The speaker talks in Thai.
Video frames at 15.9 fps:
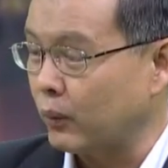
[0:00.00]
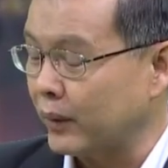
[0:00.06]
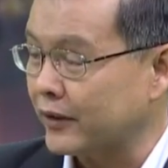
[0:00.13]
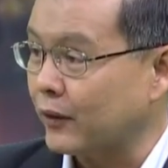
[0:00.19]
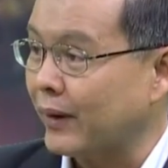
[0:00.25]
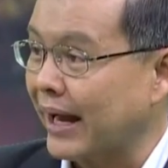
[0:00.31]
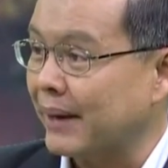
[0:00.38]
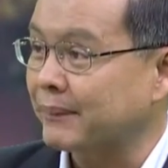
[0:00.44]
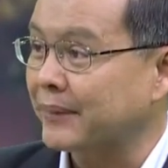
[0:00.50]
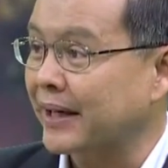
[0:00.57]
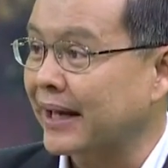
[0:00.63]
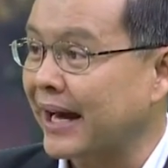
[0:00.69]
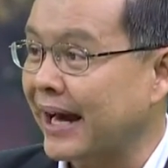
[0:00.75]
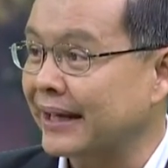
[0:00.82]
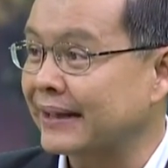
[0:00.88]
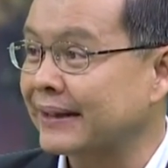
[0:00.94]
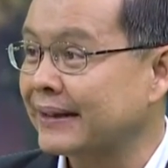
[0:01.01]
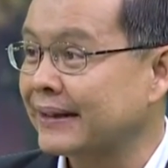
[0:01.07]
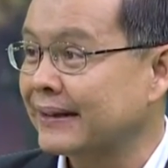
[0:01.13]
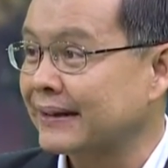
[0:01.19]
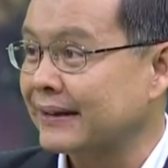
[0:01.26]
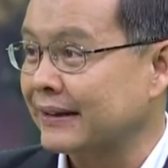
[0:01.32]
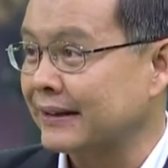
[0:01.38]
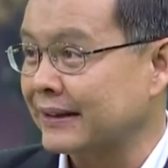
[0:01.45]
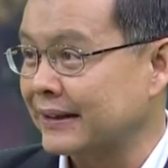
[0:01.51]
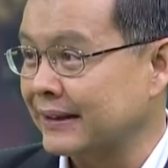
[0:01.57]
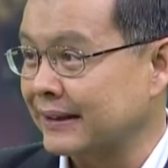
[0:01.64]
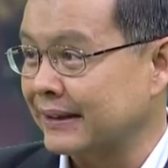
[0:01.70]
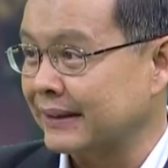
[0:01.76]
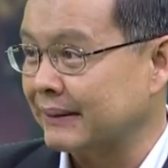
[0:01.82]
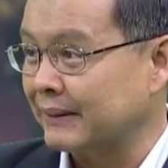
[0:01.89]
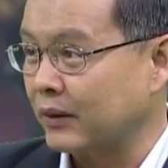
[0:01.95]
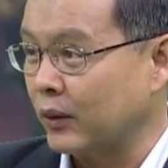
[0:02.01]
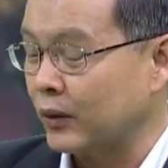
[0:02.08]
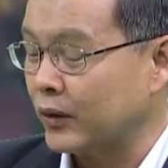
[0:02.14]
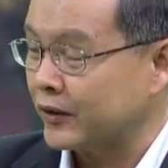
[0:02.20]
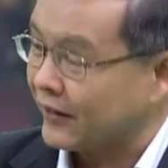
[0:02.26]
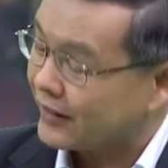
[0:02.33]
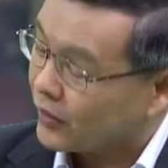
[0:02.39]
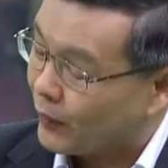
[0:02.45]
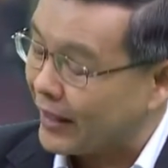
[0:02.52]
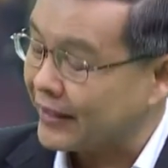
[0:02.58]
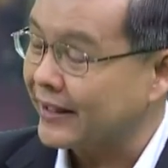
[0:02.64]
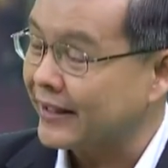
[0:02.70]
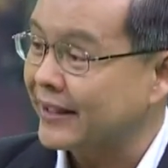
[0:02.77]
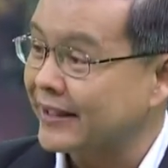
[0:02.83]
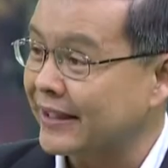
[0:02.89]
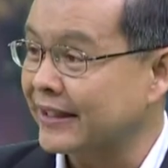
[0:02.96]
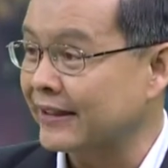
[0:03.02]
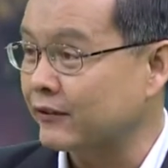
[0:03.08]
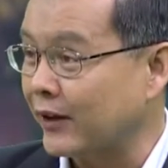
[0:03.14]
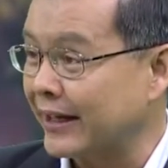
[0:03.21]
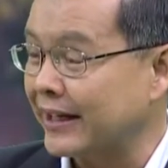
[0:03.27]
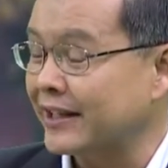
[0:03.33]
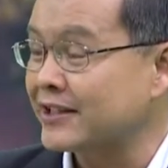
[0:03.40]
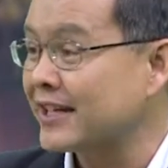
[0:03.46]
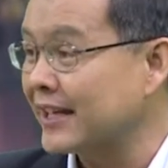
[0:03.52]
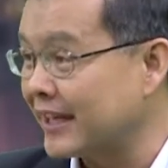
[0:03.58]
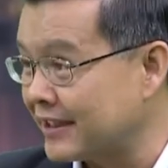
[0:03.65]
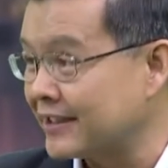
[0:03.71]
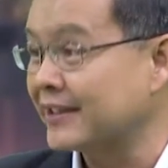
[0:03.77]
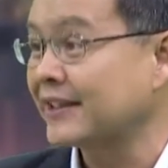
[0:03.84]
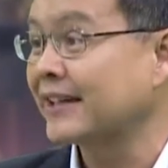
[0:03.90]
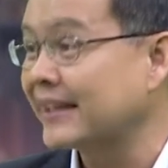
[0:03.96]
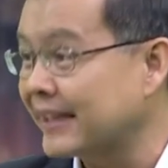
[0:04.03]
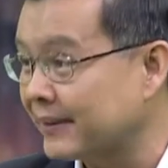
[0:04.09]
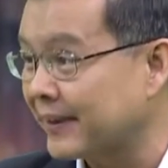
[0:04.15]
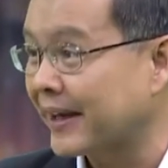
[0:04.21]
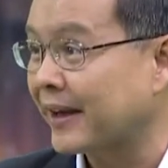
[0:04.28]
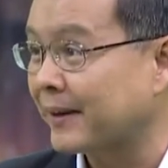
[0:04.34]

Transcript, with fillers: วิศวกรรมทางด้านที่คุณสายสวรรค์เคยได้ยิน Financial Engineering ไหม